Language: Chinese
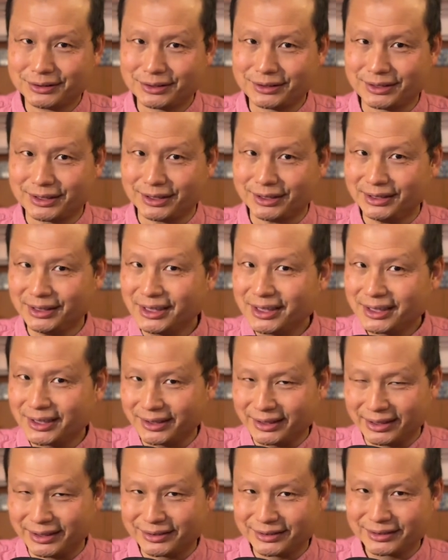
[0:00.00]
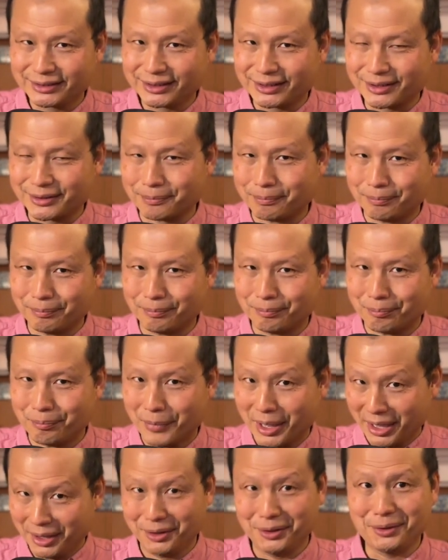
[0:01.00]
极可能是
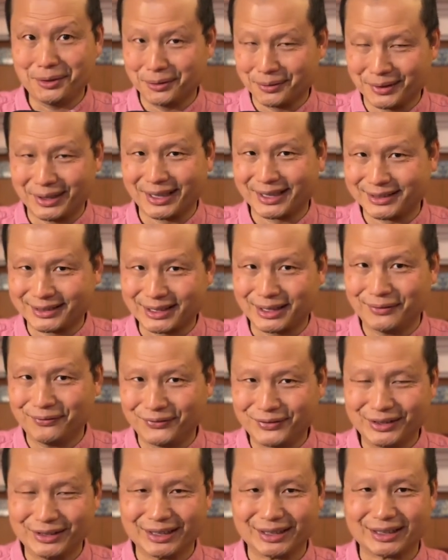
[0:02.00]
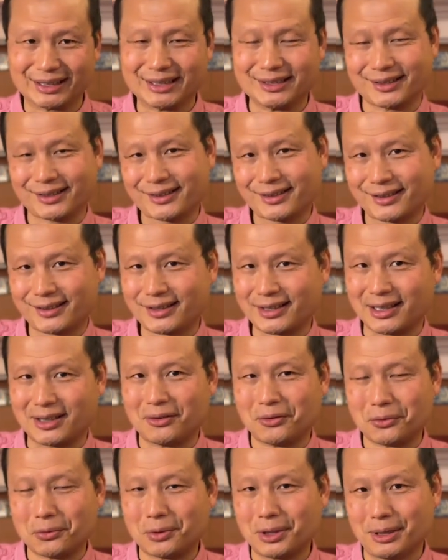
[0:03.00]
没有那个成分的，但至
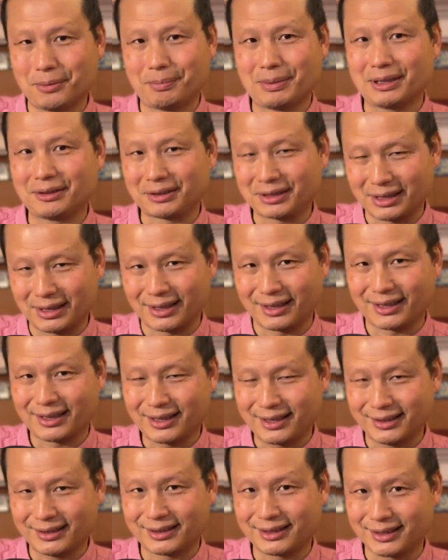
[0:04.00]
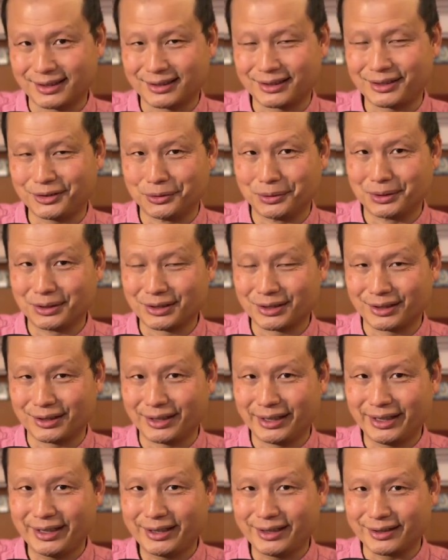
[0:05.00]
少外表上看上去是
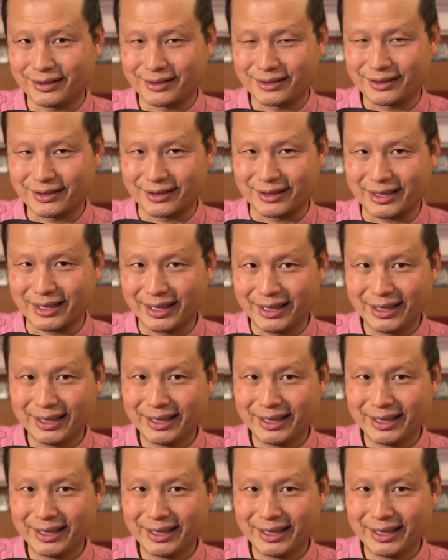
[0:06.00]
类似的。